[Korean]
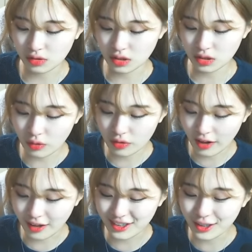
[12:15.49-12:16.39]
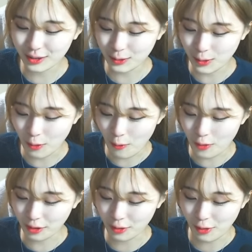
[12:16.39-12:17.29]
킨 건데 그게 또
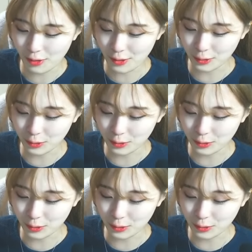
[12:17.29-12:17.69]
오히려 역으로